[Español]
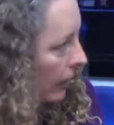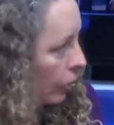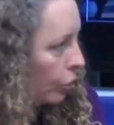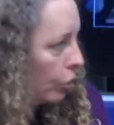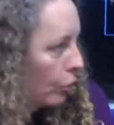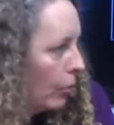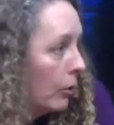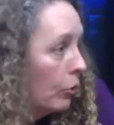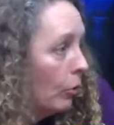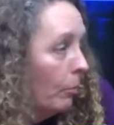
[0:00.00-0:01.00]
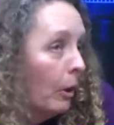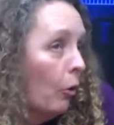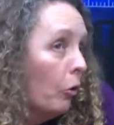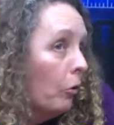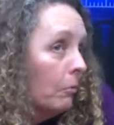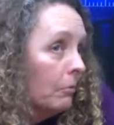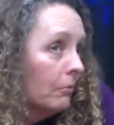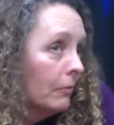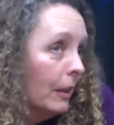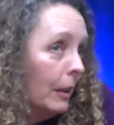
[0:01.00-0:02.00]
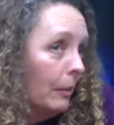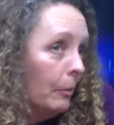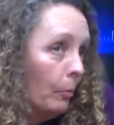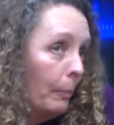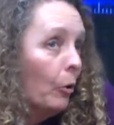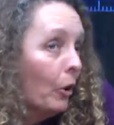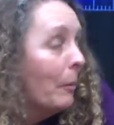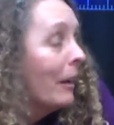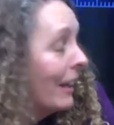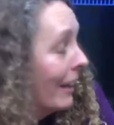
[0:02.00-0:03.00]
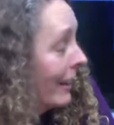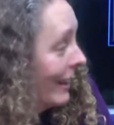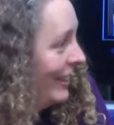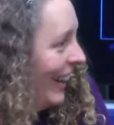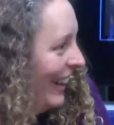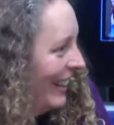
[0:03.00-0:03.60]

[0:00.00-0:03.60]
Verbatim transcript: Nosotros cuanto mejor o peor le vaya a la derecha,